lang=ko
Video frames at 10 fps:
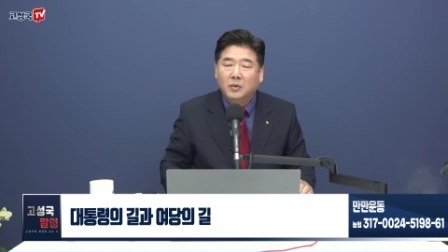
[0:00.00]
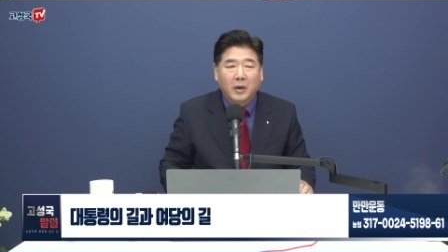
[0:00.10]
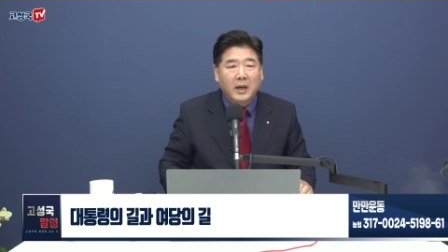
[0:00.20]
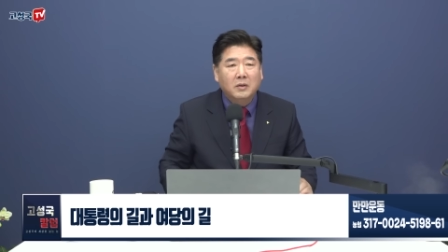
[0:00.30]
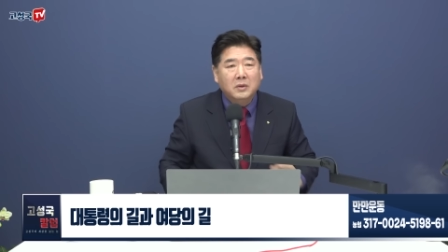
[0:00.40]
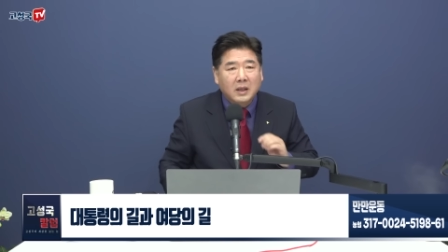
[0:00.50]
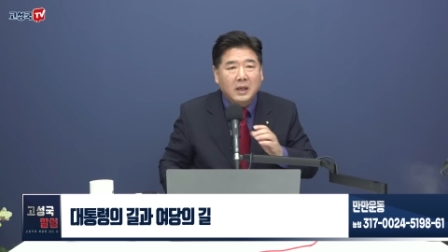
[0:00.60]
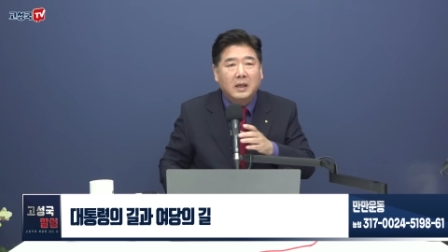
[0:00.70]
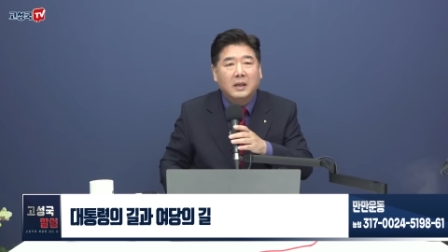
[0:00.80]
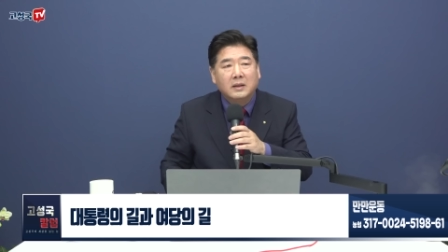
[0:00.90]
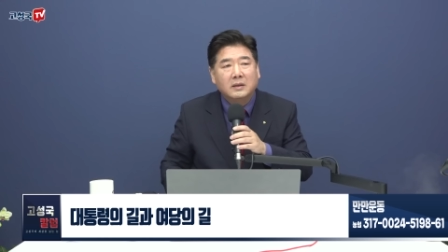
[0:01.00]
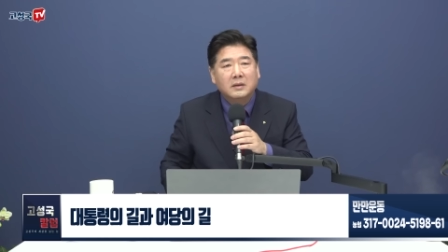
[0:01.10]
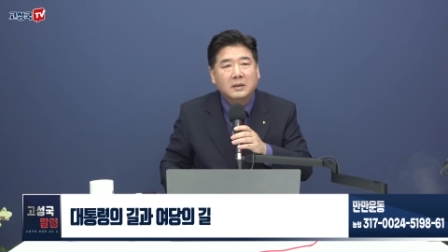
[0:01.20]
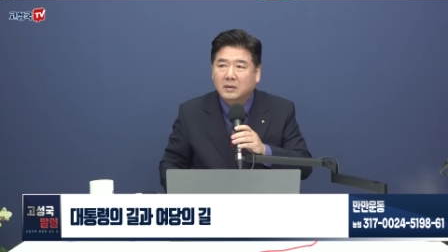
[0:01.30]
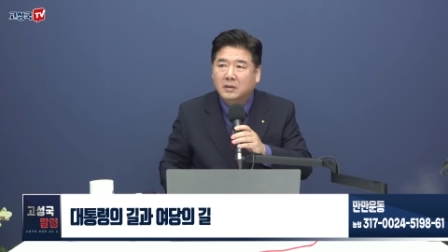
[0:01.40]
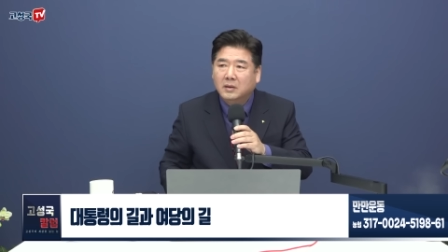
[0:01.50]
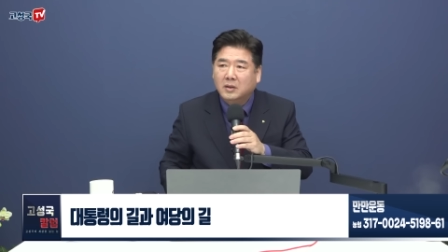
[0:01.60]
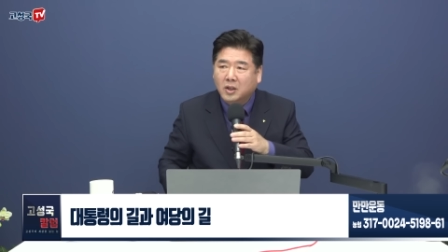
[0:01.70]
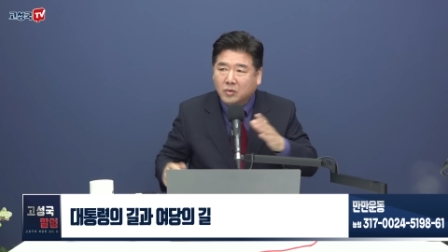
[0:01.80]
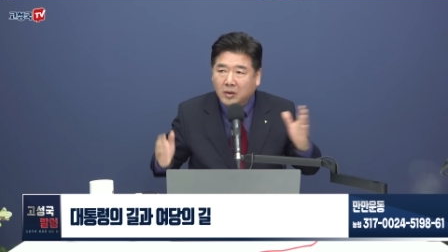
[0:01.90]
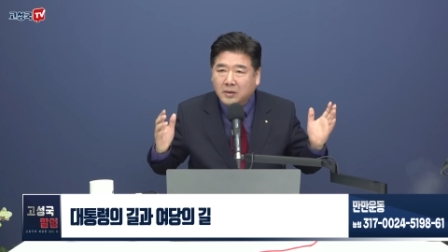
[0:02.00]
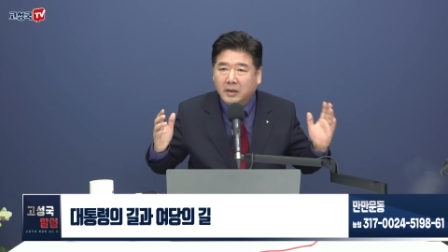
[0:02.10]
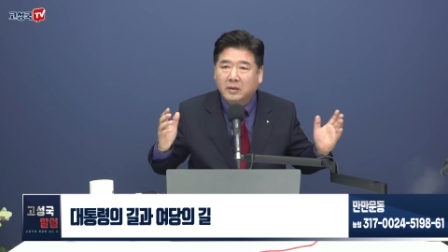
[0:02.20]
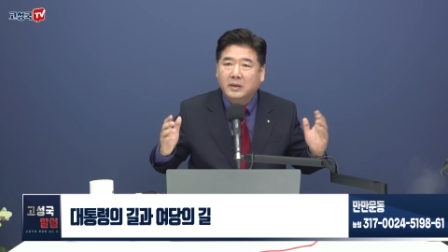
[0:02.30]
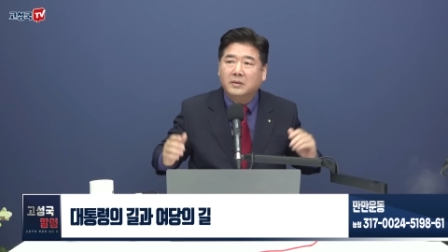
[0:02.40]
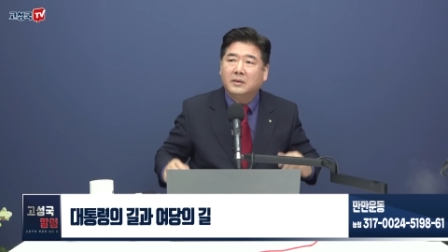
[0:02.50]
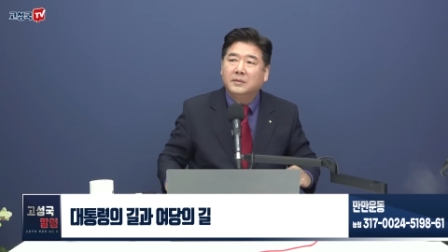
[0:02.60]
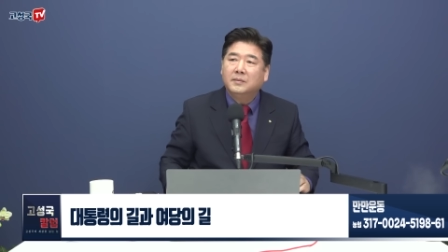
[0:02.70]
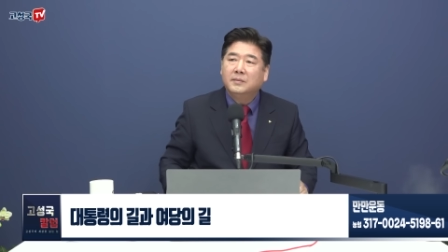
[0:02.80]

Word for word: 왜 우리가 집권 세력에서